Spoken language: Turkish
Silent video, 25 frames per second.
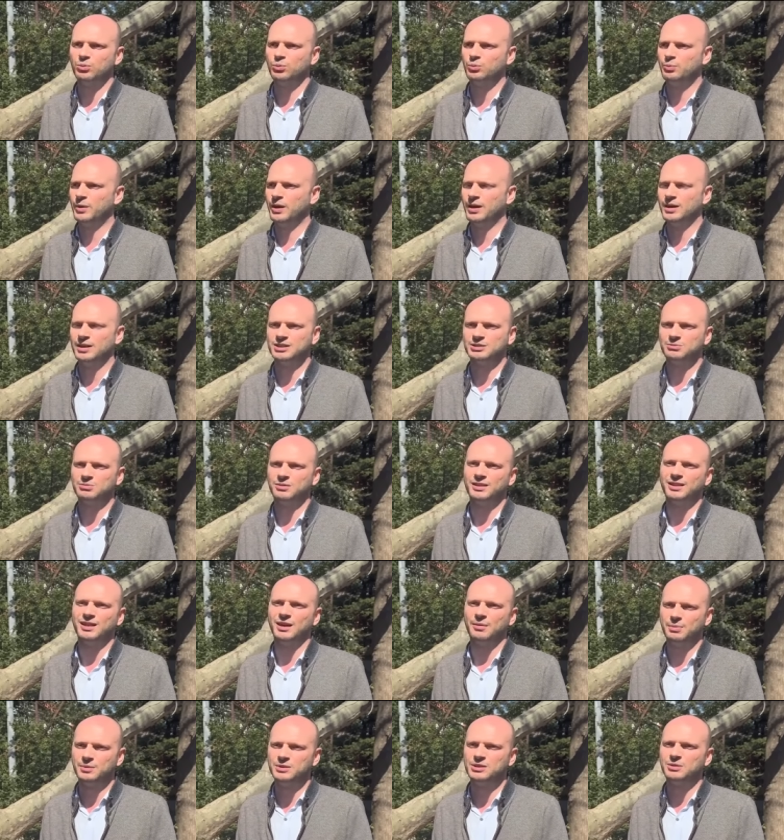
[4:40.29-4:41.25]
bu paylaşımlar
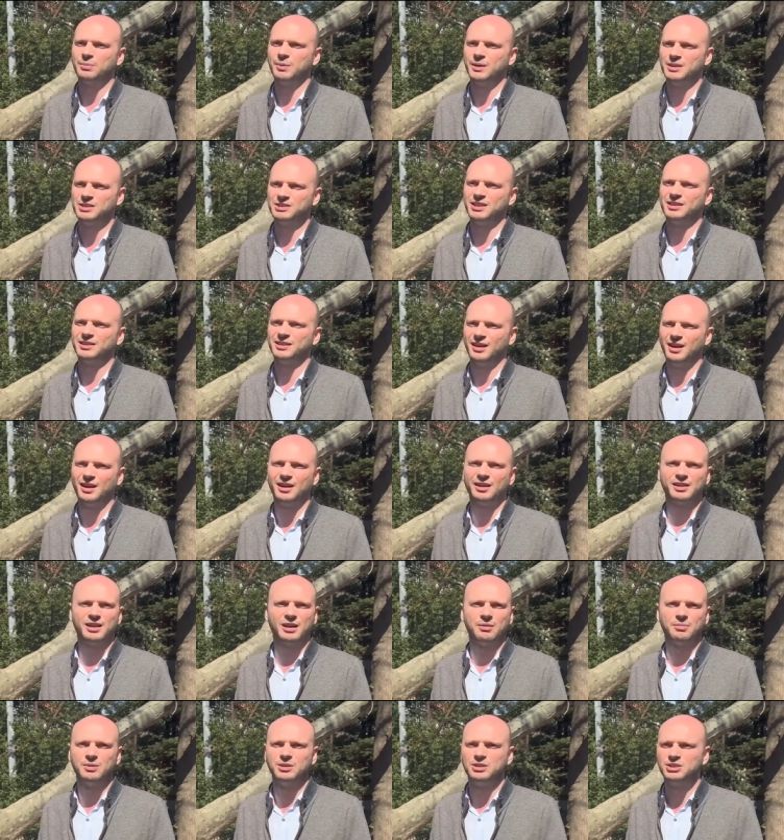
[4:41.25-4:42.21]
yapınca başların
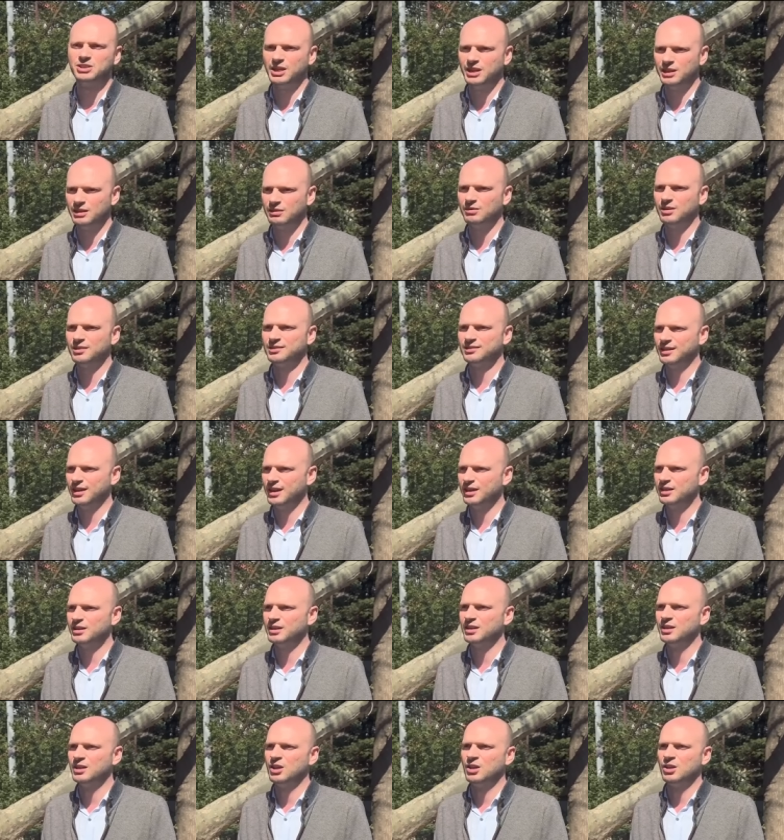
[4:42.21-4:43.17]
ağrıyabileceğini
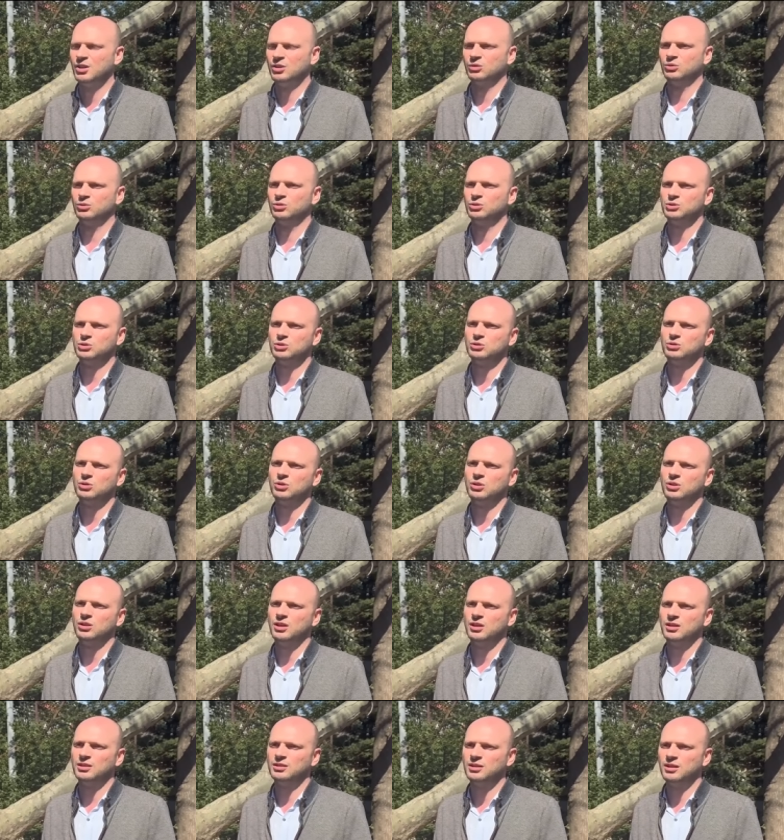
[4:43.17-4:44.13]
vesaire
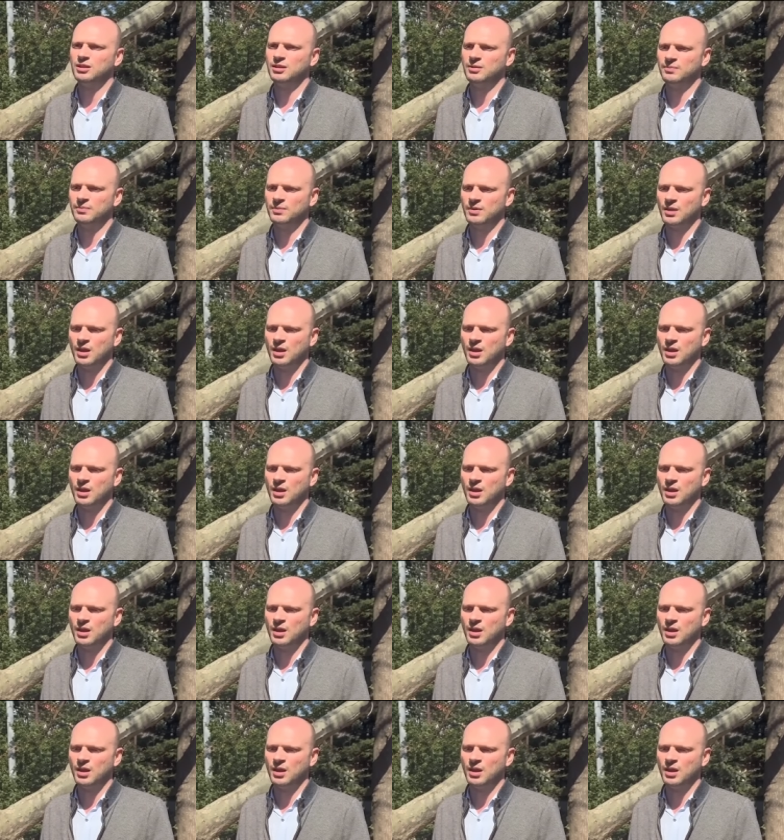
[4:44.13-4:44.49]
düşünüyorlardı.